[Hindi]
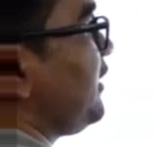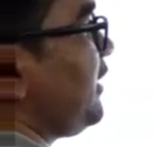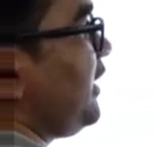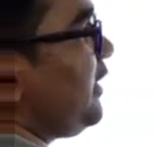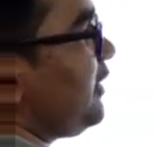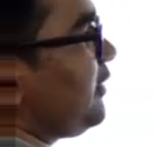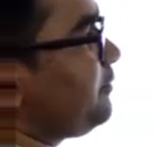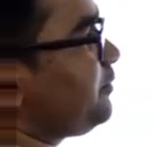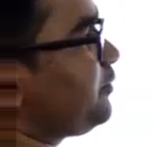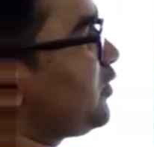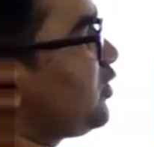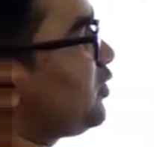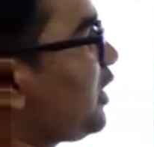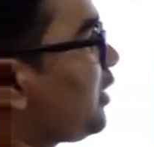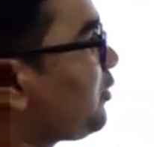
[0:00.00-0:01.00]
ठीक
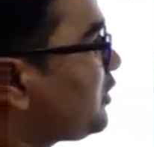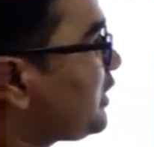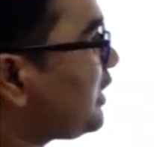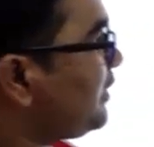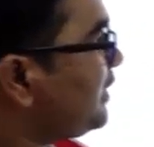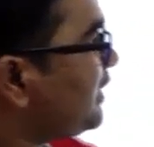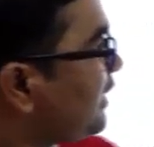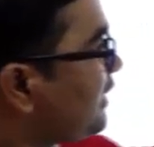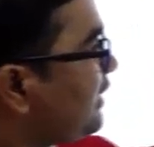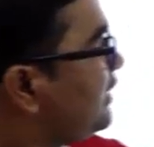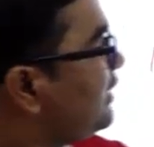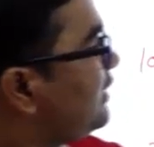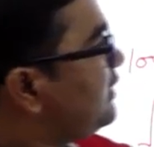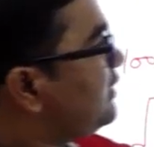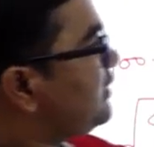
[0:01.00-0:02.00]
तो आपको क्या मिल जाएगा
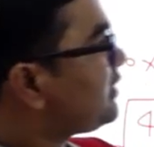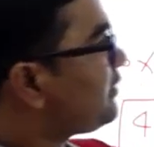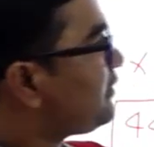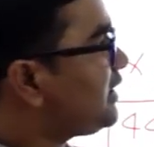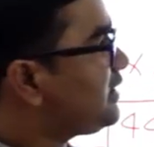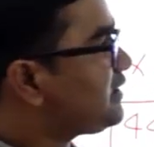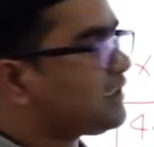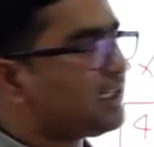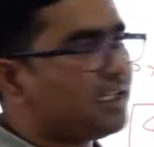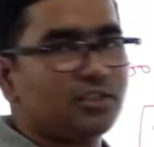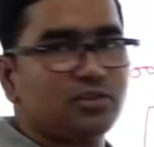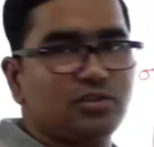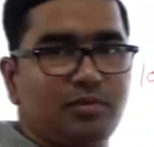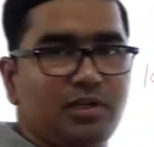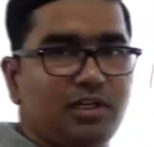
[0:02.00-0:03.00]
चवालीस हज़ार
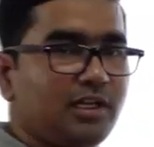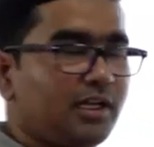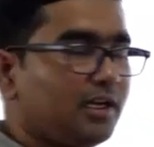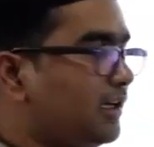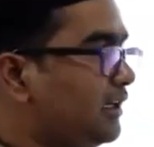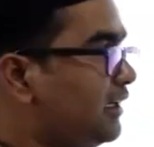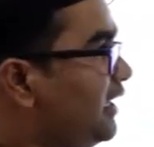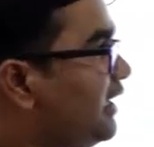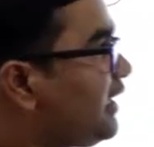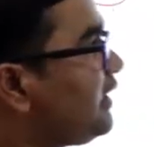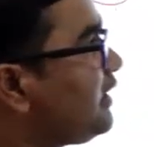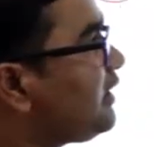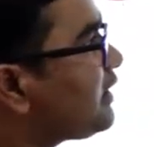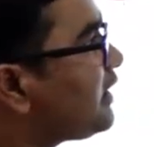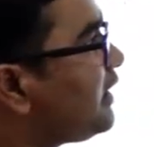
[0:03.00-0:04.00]
एक सौ मिल जाएगा
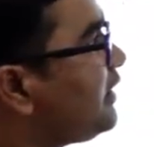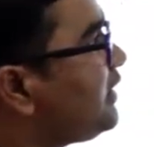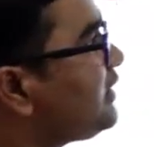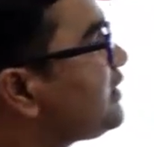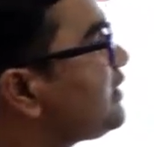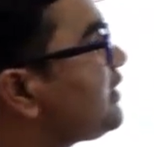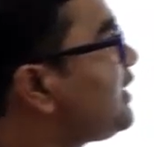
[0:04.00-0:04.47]
लेकिन कंडीशन